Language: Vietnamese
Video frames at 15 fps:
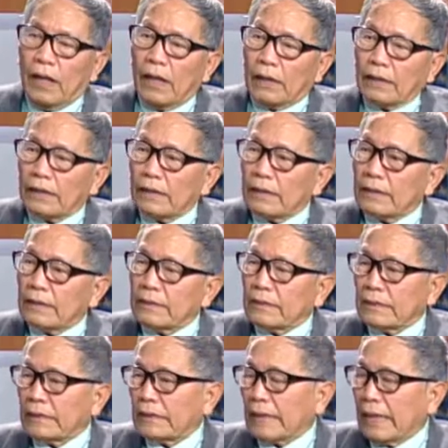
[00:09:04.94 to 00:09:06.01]
ờ,
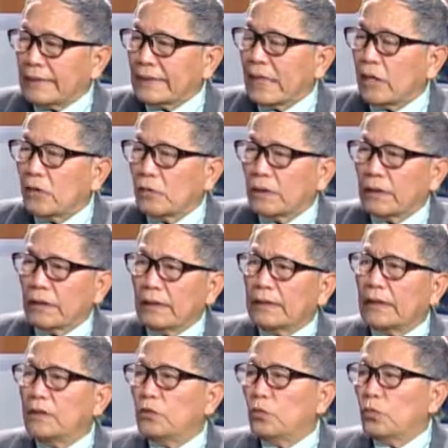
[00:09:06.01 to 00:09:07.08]
tại sao cái
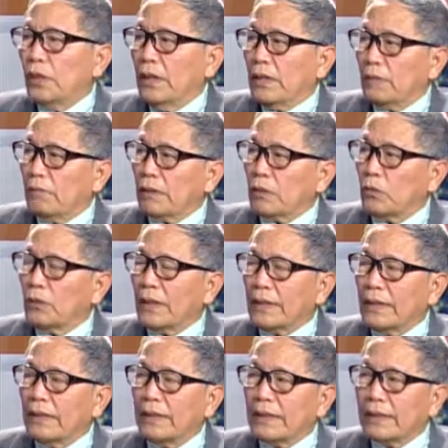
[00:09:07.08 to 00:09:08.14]
chân dung quyền lực mà chúng ta
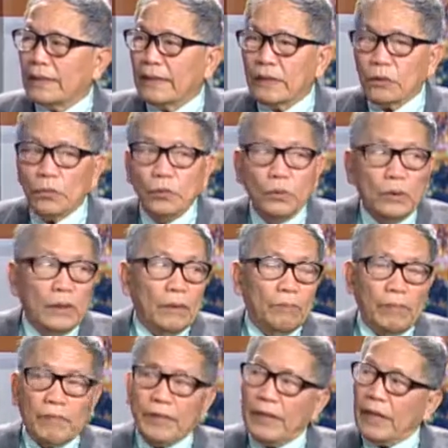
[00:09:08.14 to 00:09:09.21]
thấy người ta thích thú
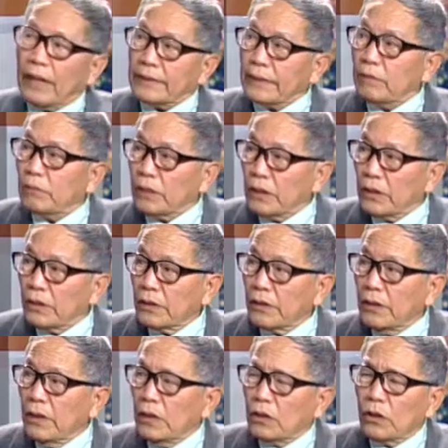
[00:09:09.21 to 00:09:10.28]
bởi vì ở trong cái đó
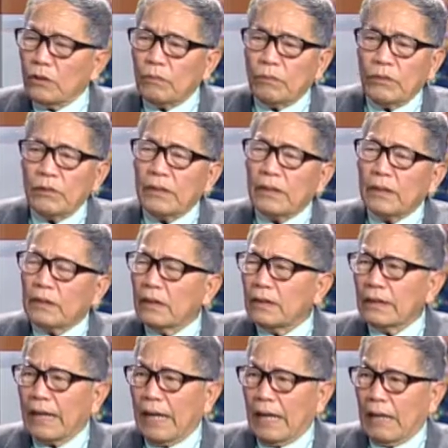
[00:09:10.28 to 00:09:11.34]
nó đưa ra
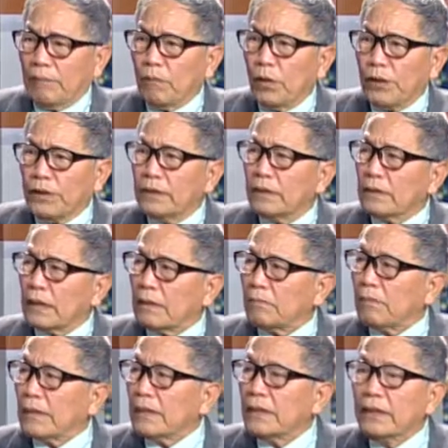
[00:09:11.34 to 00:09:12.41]
tất cả mọi cái sự thật
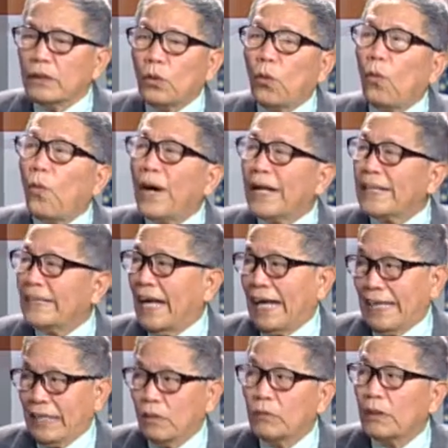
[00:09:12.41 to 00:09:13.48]
mà những người ngoài
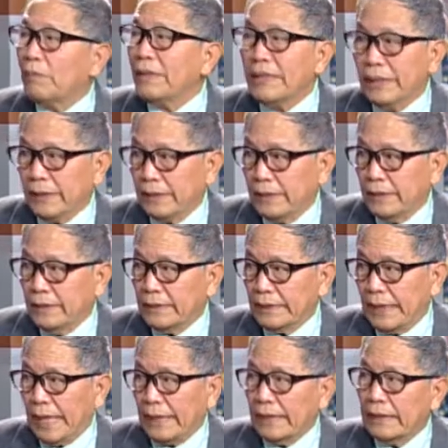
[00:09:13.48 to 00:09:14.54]
đảng không thể biết được
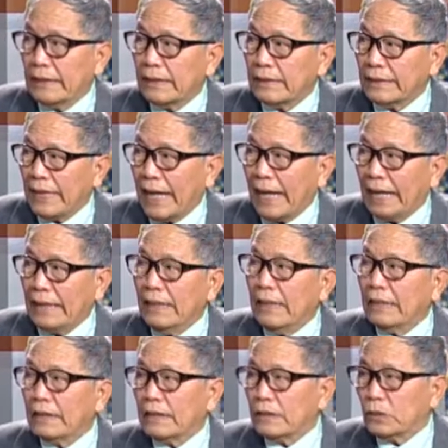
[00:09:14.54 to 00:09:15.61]
chẳng hạn từ nhà
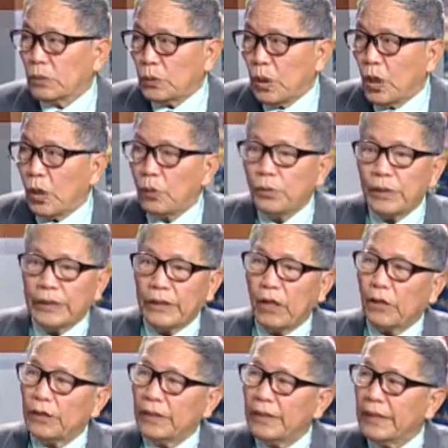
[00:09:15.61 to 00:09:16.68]
từ sổ đỏ người
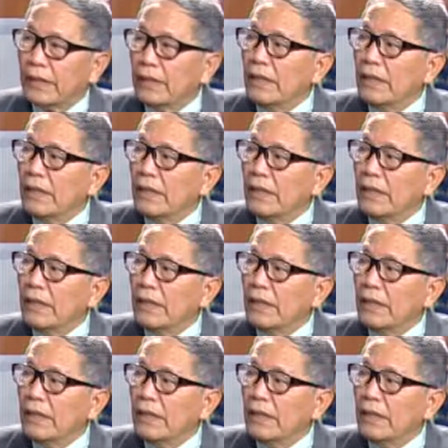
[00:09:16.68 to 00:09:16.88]
nọ người kia